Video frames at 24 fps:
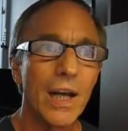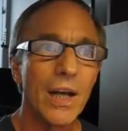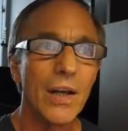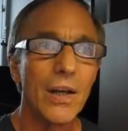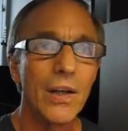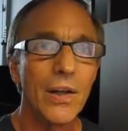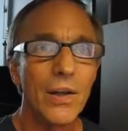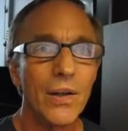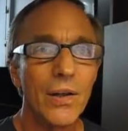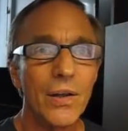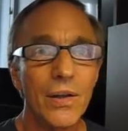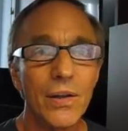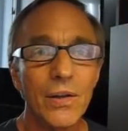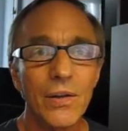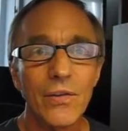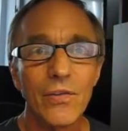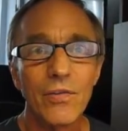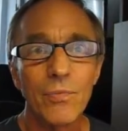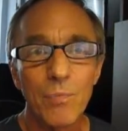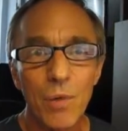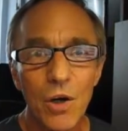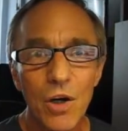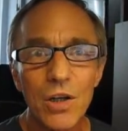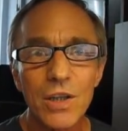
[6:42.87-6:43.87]
Y,
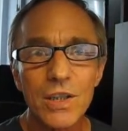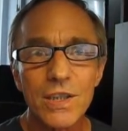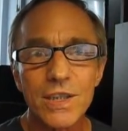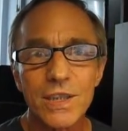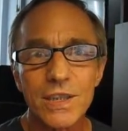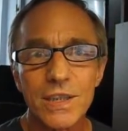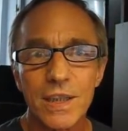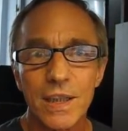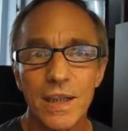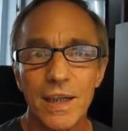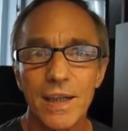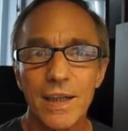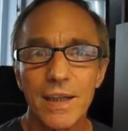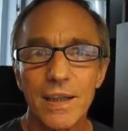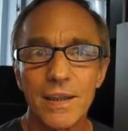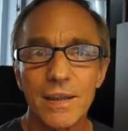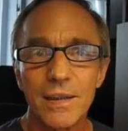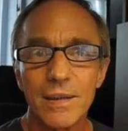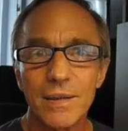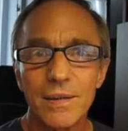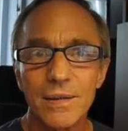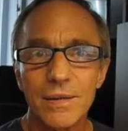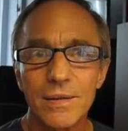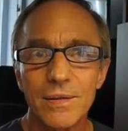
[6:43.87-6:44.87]
w Polsce
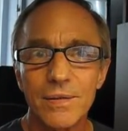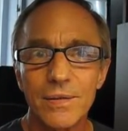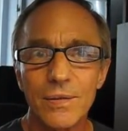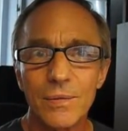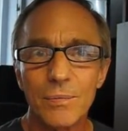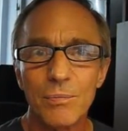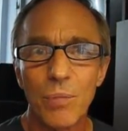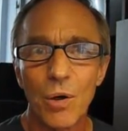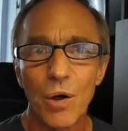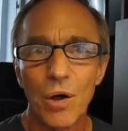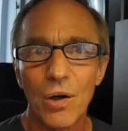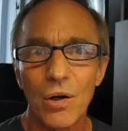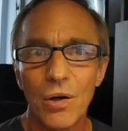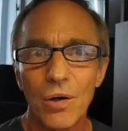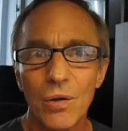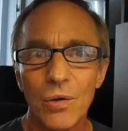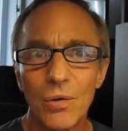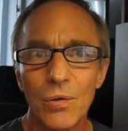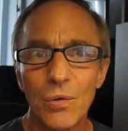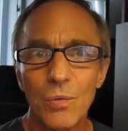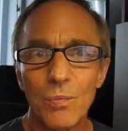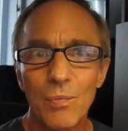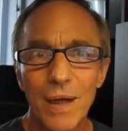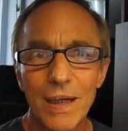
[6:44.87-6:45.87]
y,
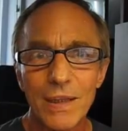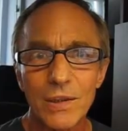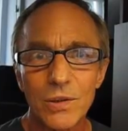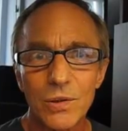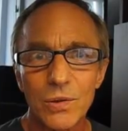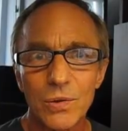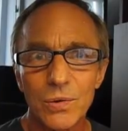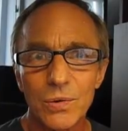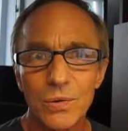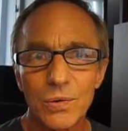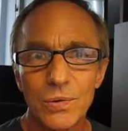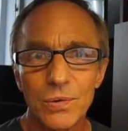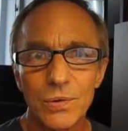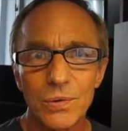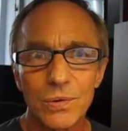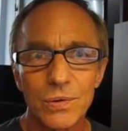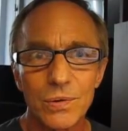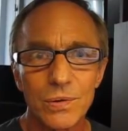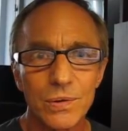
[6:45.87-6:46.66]
po upadku